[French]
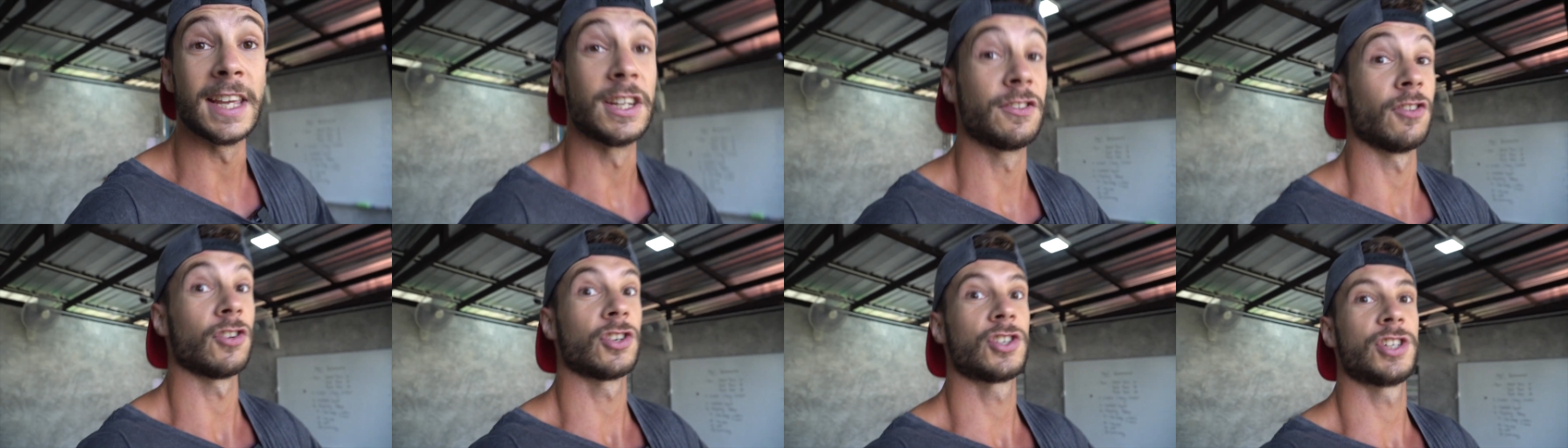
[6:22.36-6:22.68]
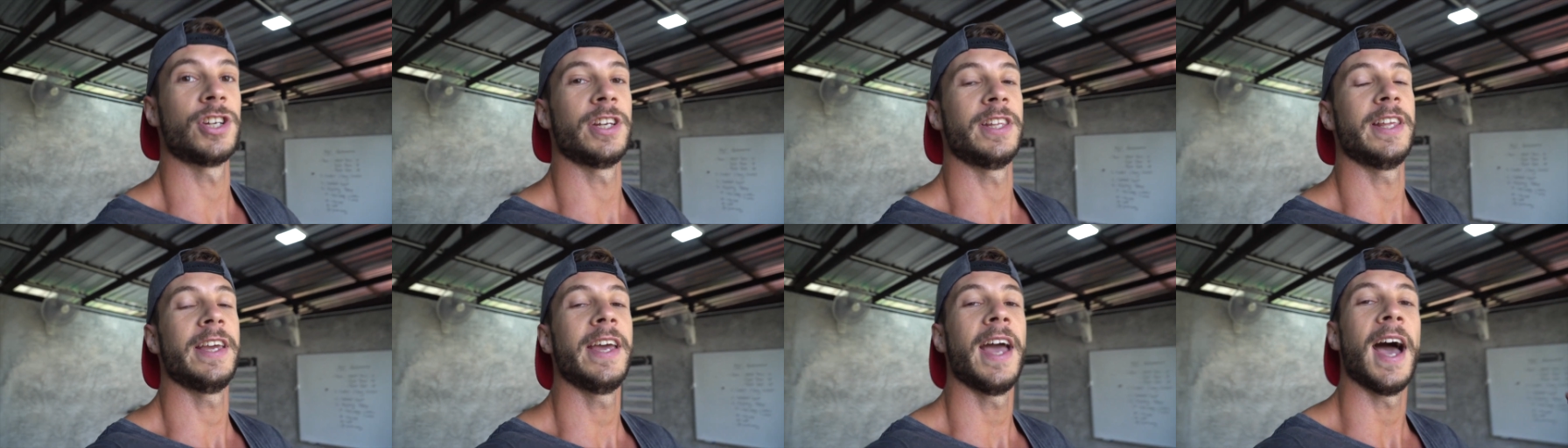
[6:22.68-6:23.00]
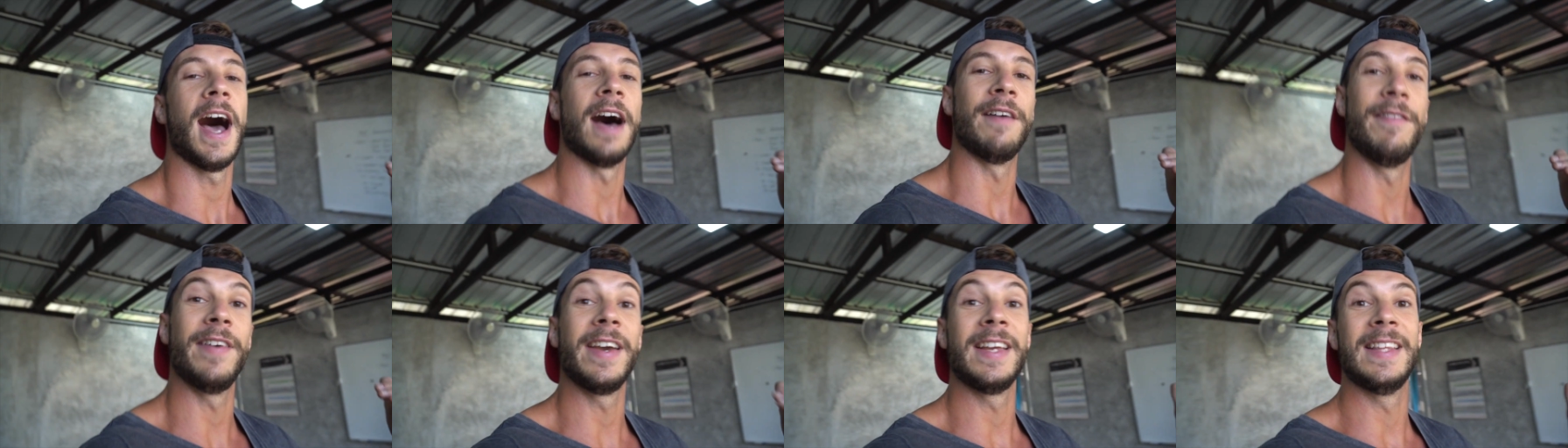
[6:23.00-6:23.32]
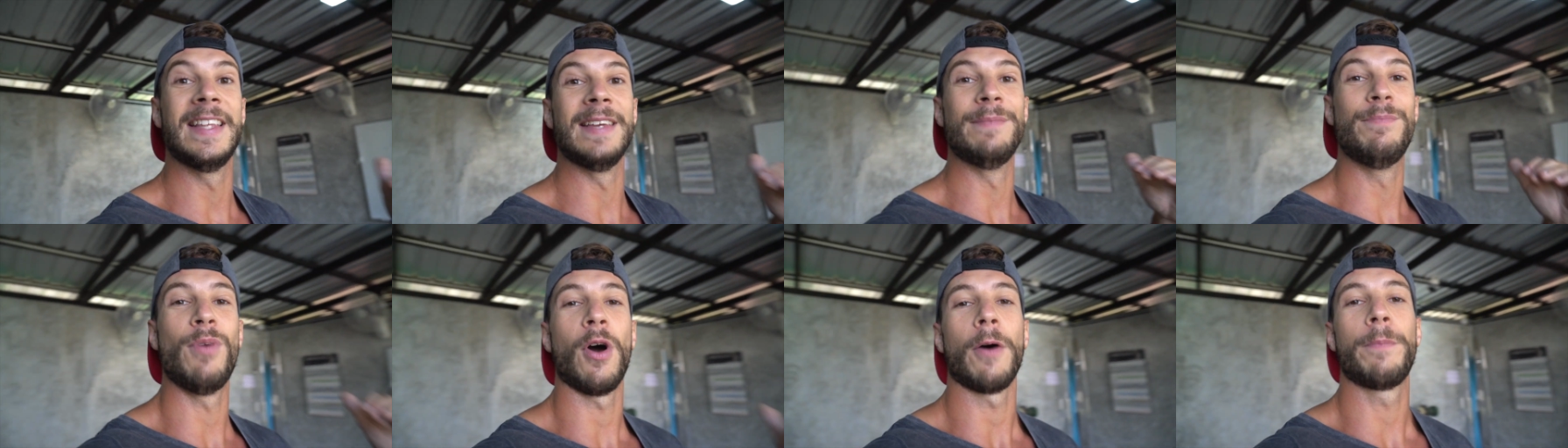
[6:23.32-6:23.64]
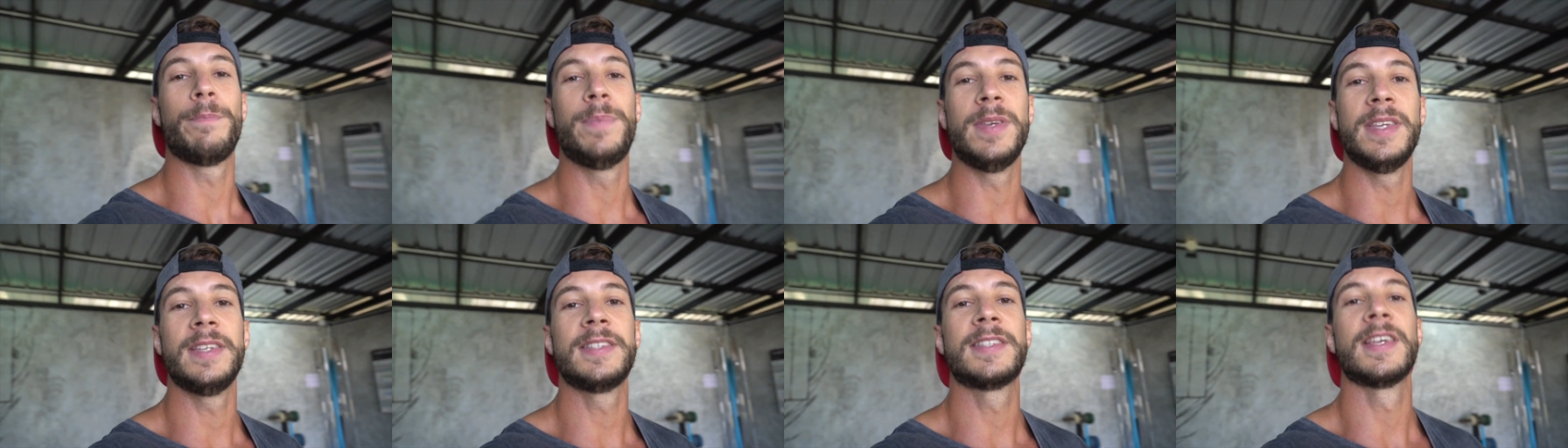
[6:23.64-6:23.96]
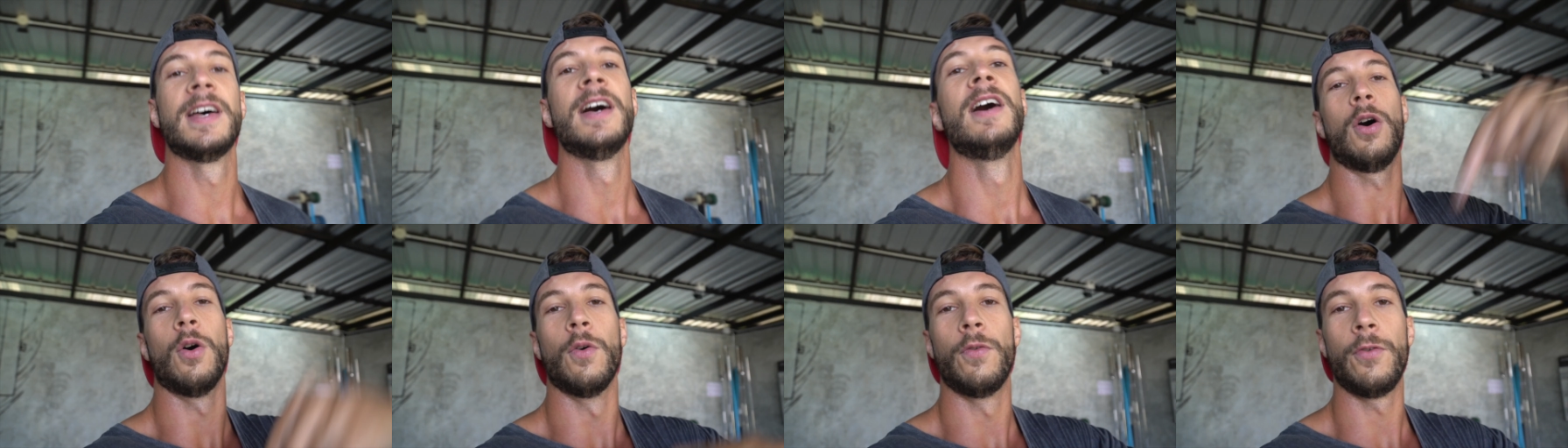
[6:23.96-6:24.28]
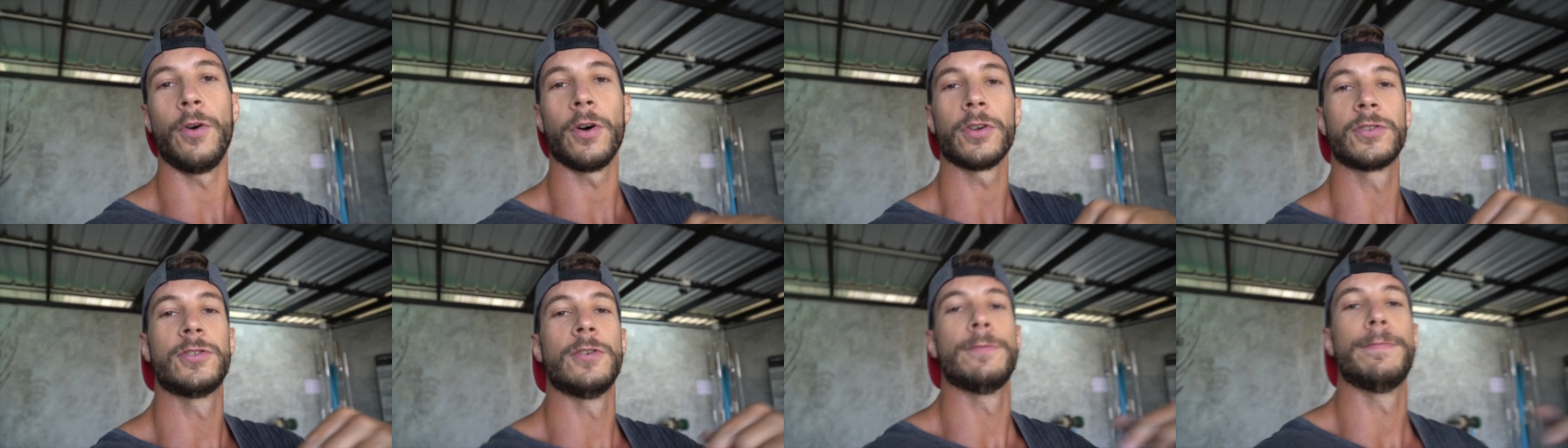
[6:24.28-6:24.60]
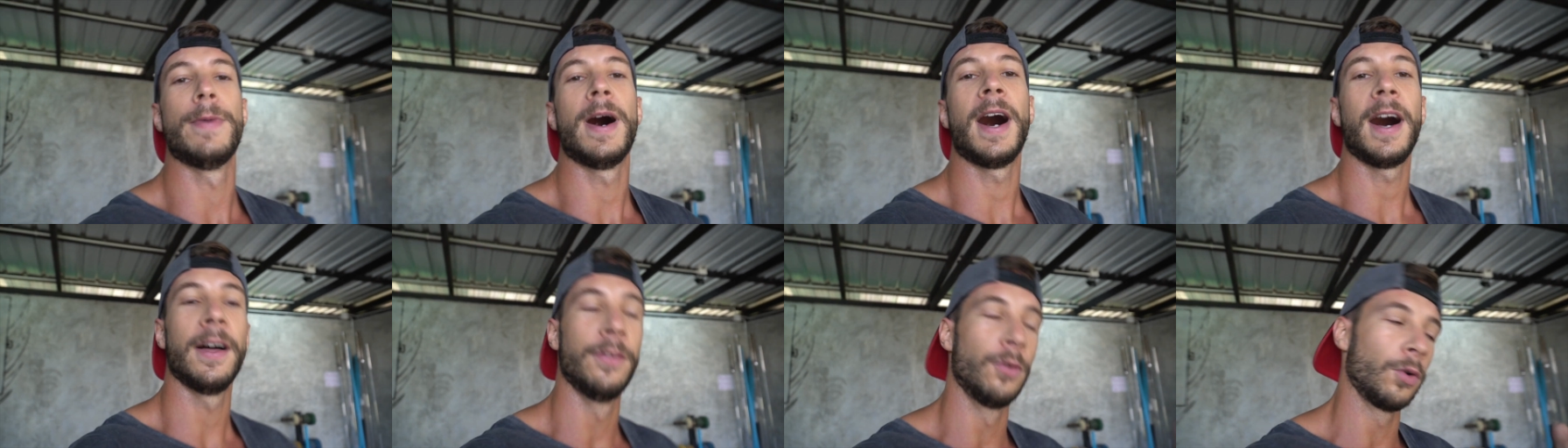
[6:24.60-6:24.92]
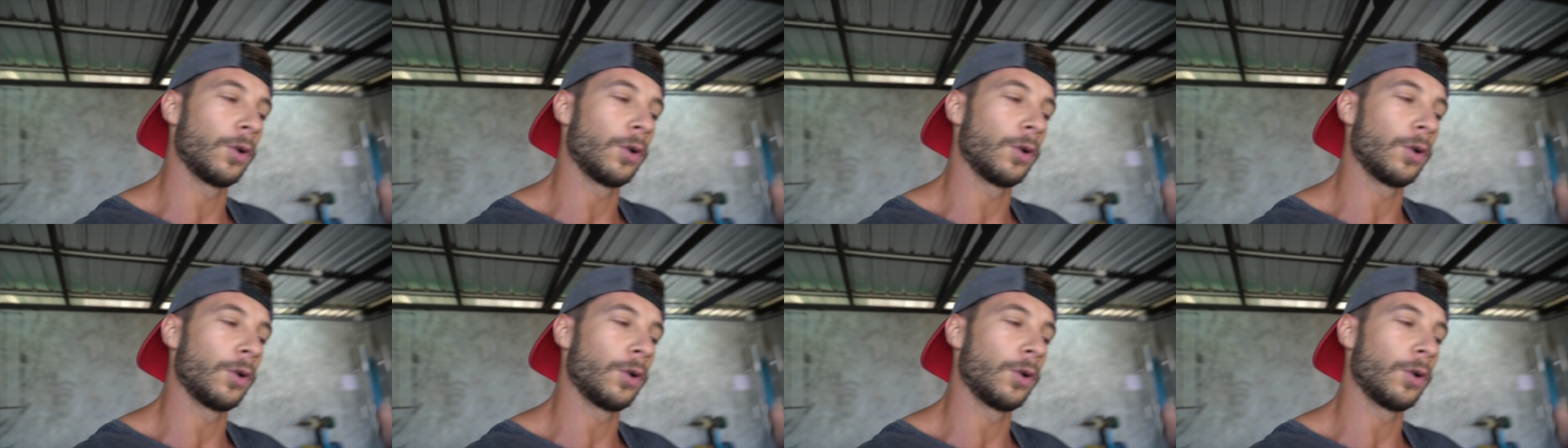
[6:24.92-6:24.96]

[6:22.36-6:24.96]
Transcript: Et j'enchaînais avec des burpees over the bar.